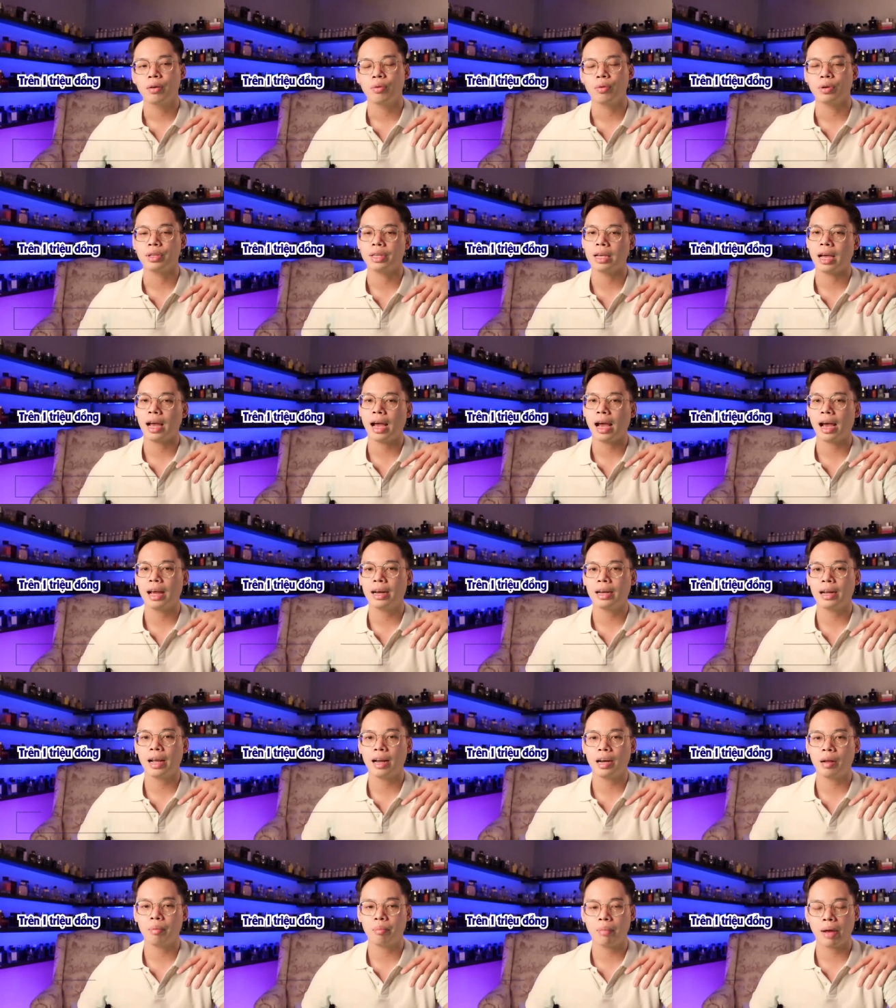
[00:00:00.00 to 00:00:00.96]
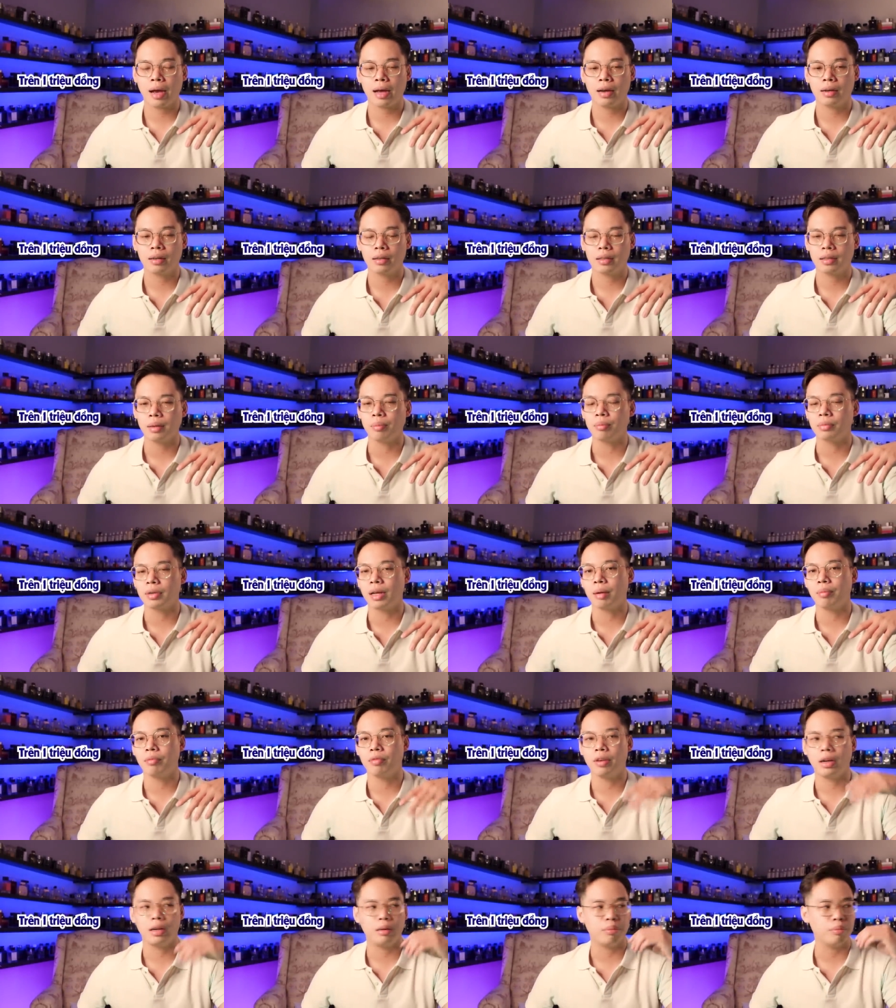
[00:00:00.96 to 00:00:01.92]
của nhà Anharama tầm
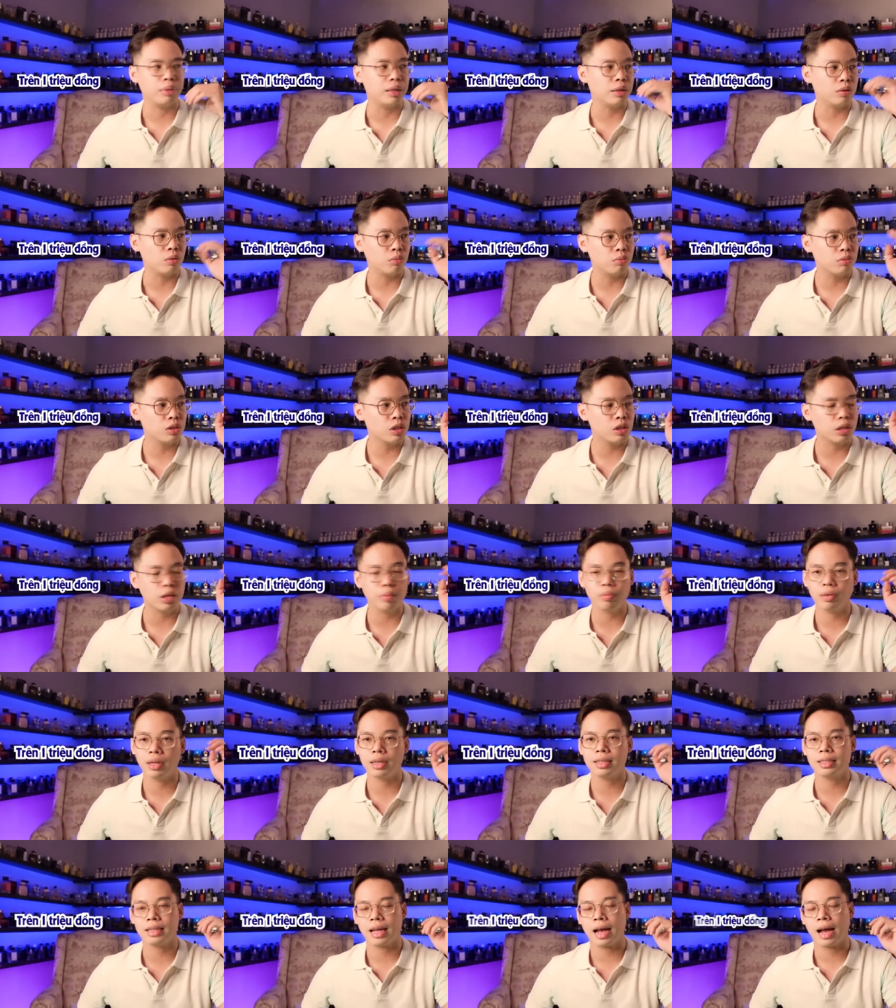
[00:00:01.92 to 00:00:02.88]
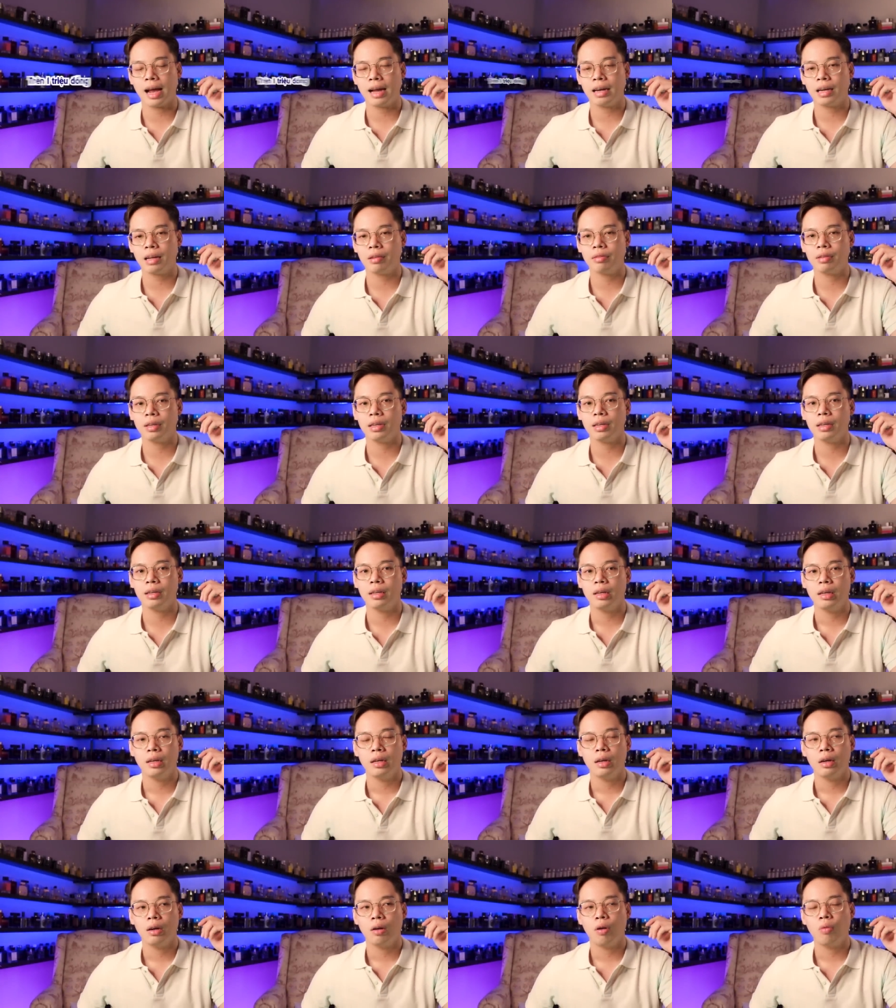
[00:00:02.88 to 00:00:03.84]
tầm vậy Mình cũng chưa cập nhật giá tại vì
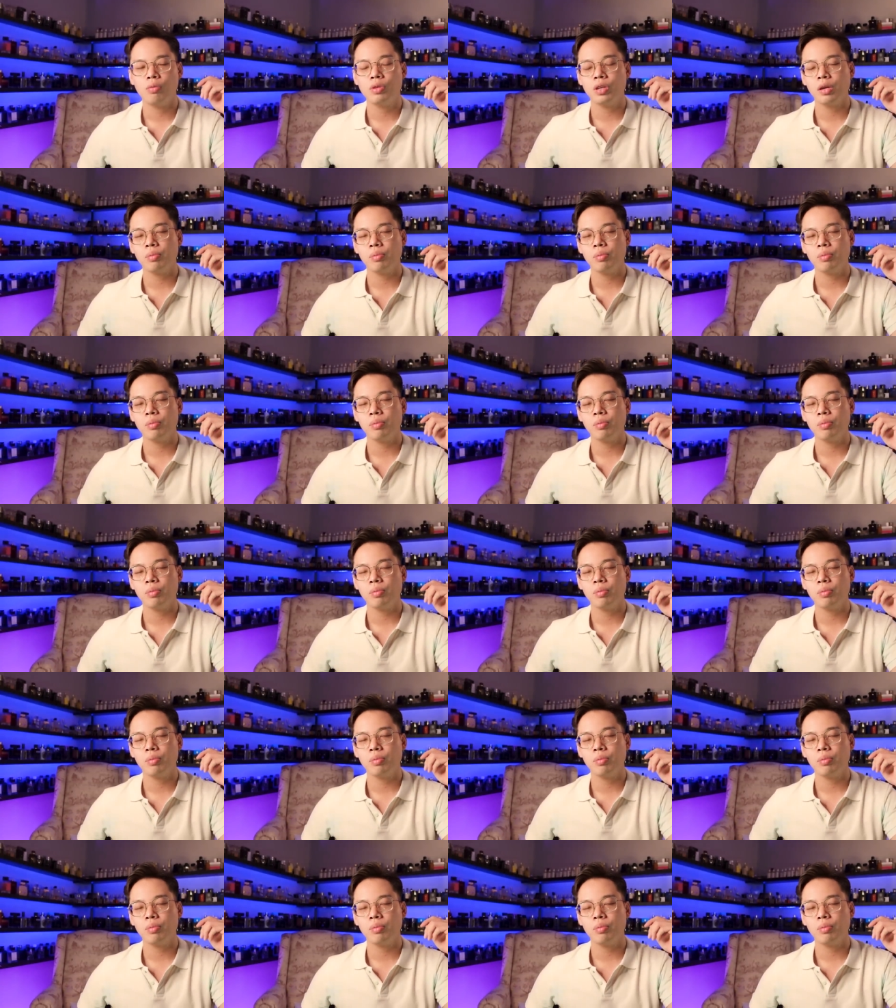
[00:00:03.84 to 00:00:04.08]
hôm